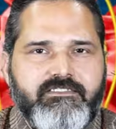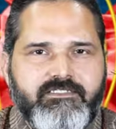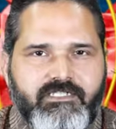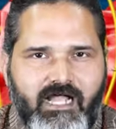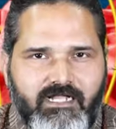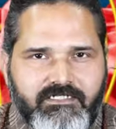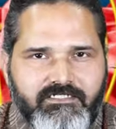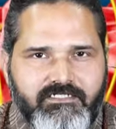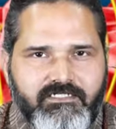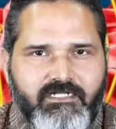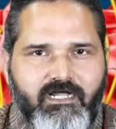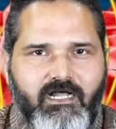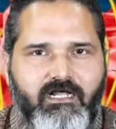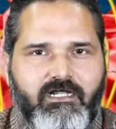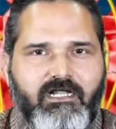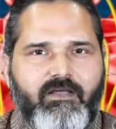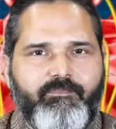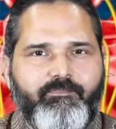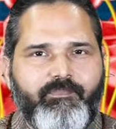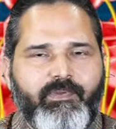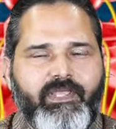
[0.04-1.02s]
सियाटिका
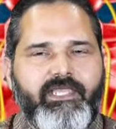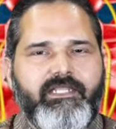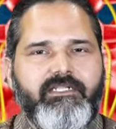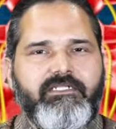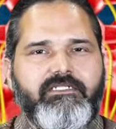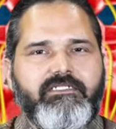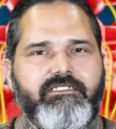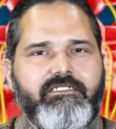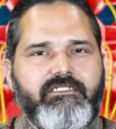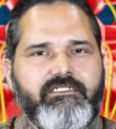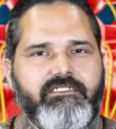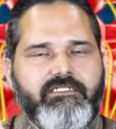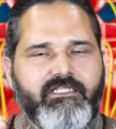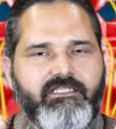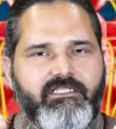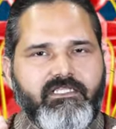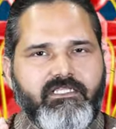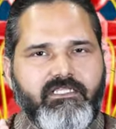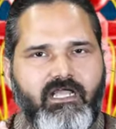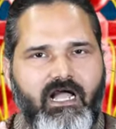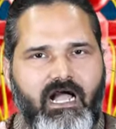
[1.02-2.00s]
का पेन
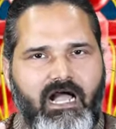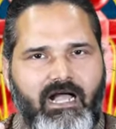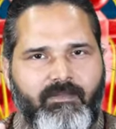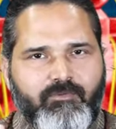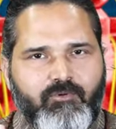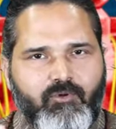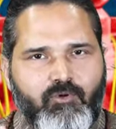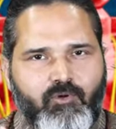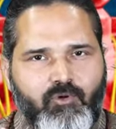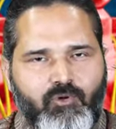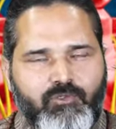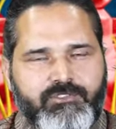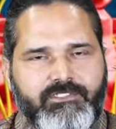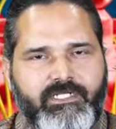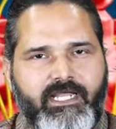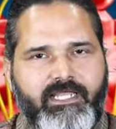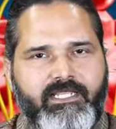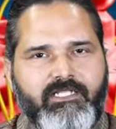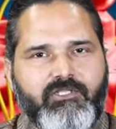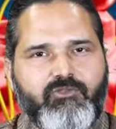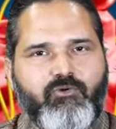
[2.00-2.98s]
यदि आपको हो
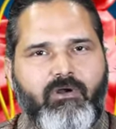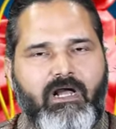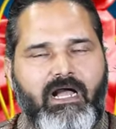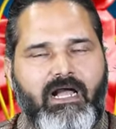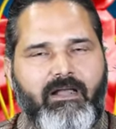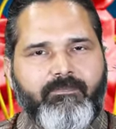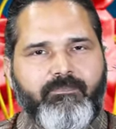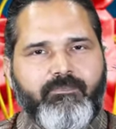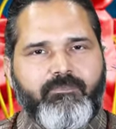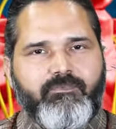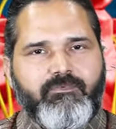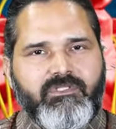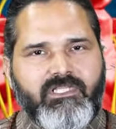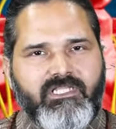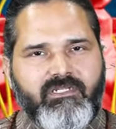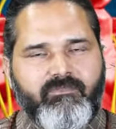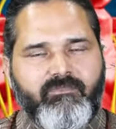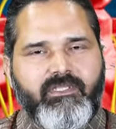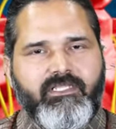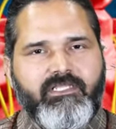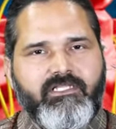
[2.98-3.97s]
जाए तो आप
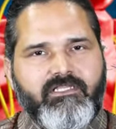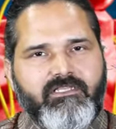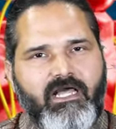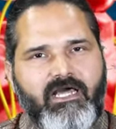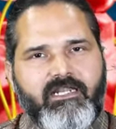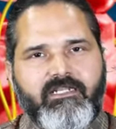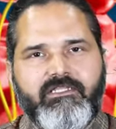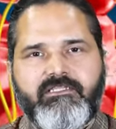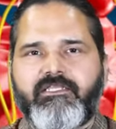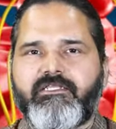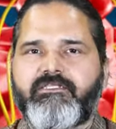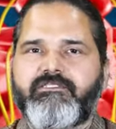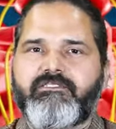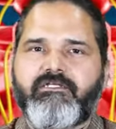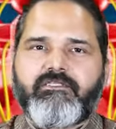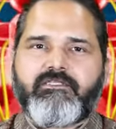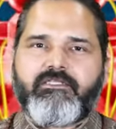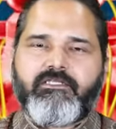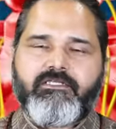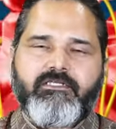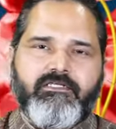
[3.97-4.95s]
दिन में ही तारे देख
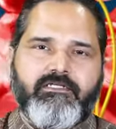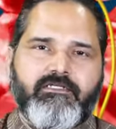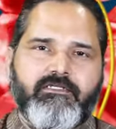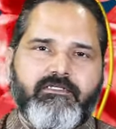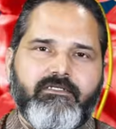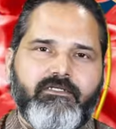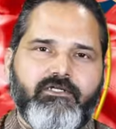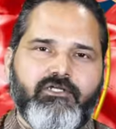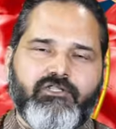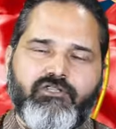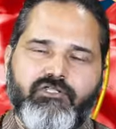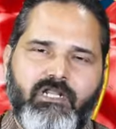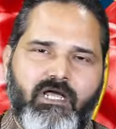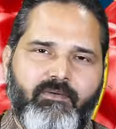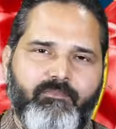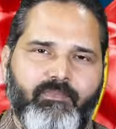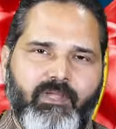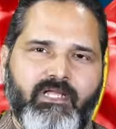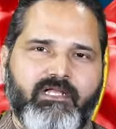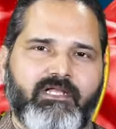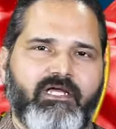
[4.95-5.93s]
सकते हैं इतना
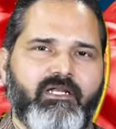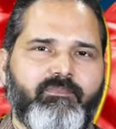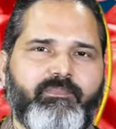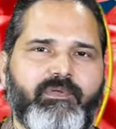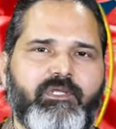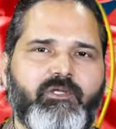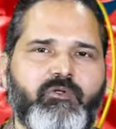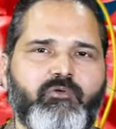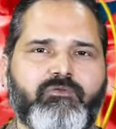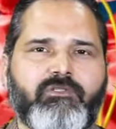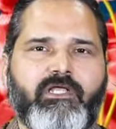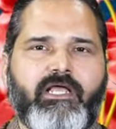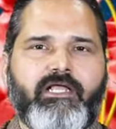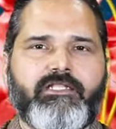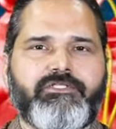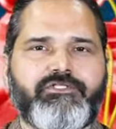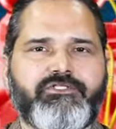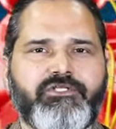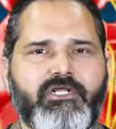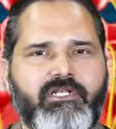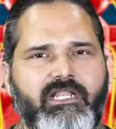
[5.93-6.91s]
भयंकर पेन होता है
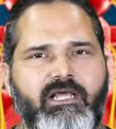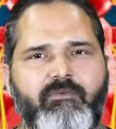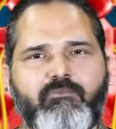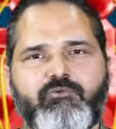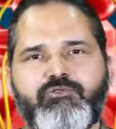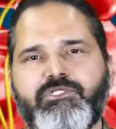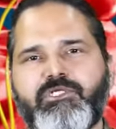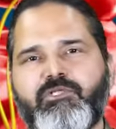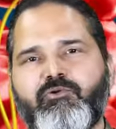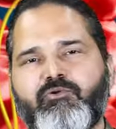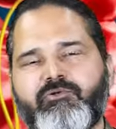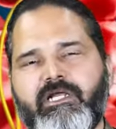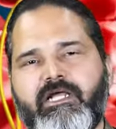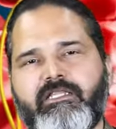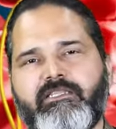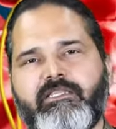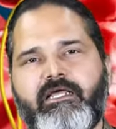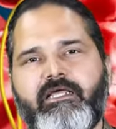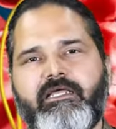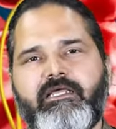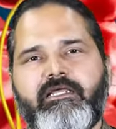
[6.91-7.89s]
चलना मुश्किल हो
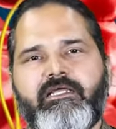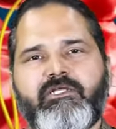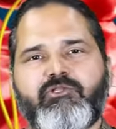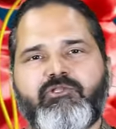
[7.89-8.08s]
जाता है